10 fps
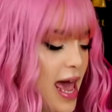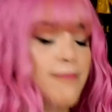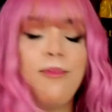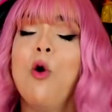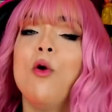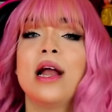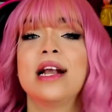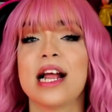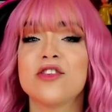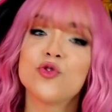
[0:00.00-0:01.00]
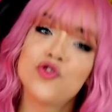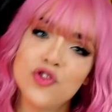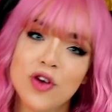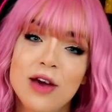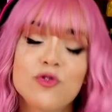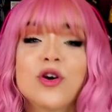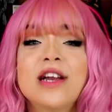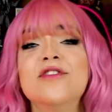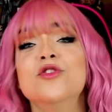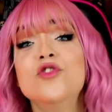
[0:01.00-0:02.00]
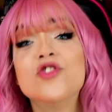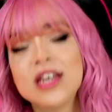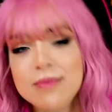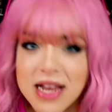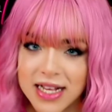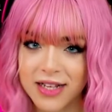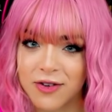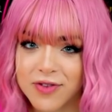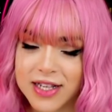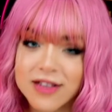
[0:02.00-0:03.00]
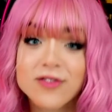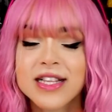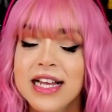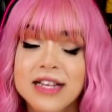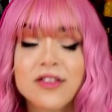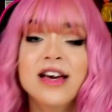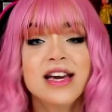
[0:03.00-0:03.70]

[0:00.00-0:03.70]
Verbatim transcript: é bom, ele tá discutindo. Eu tô gravando o vídeo aqui, Brasil. Vocês não estão entendendo.